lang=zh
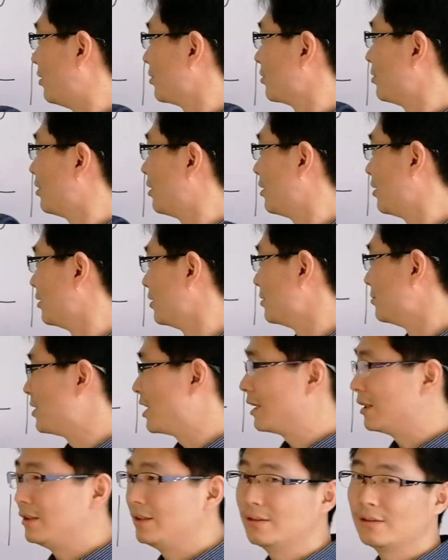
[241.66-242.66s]
括号里面
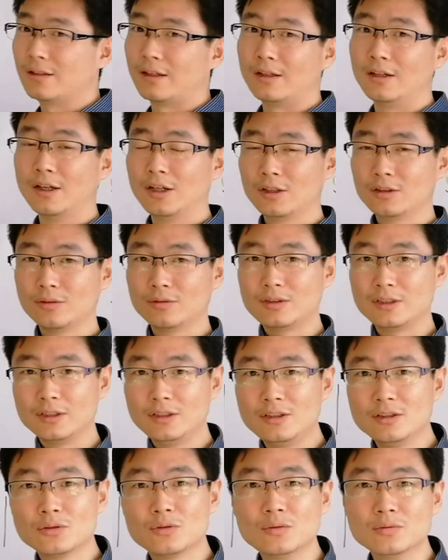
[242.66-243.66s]
的音呢，都是
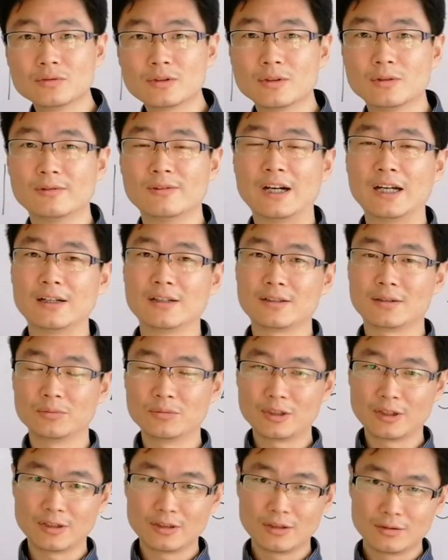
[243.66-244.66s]
一弓奏完。什么
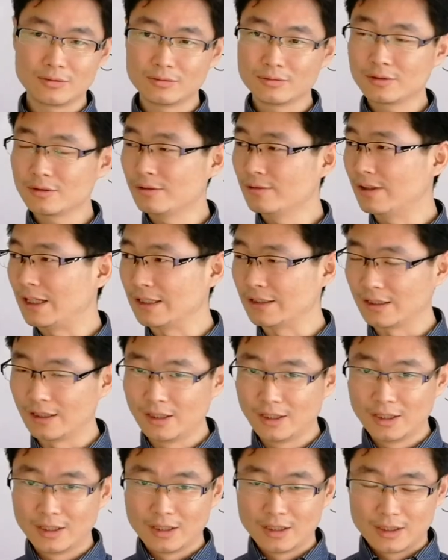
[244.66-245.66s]
叫一弓奏完？
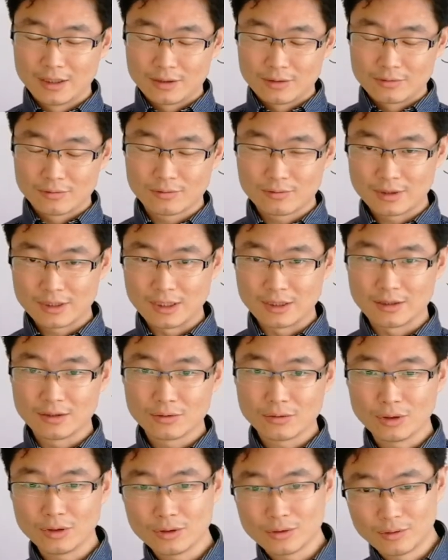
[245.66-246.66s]
如果你是
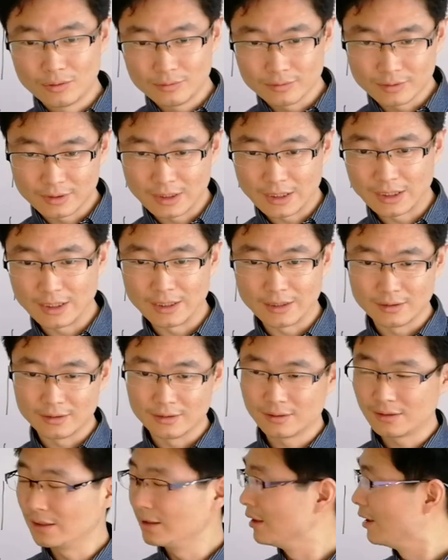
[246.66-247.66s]
推弓，那
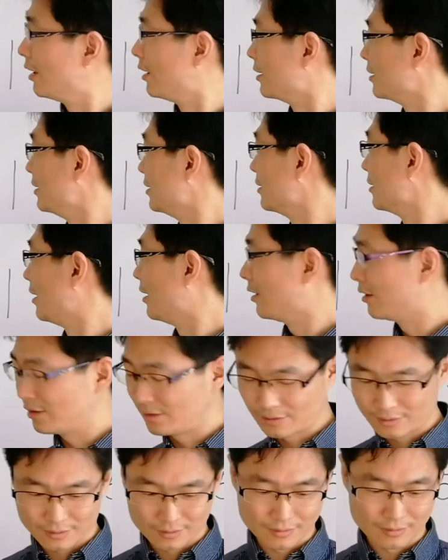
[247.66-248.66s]
这两个音呢
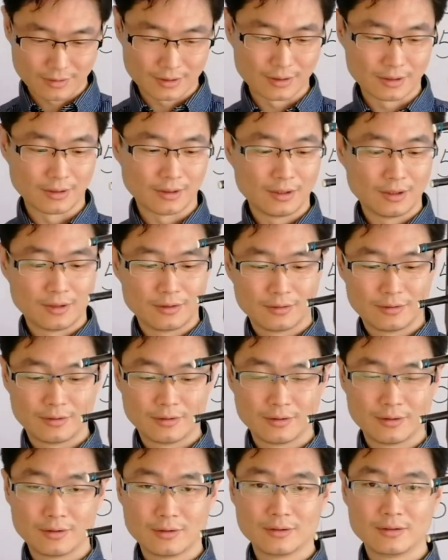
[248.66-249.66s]
都是；
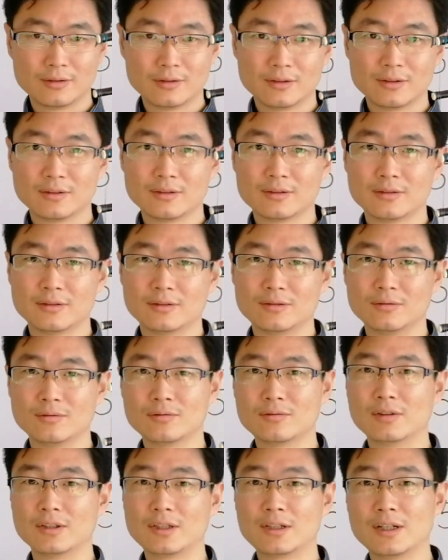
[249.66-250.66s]
如
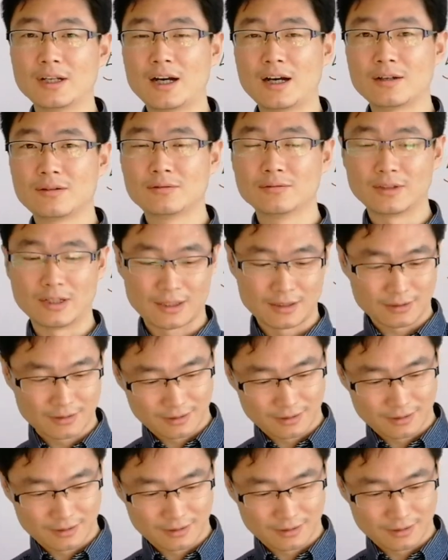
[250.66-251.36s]
果是拉弓呢，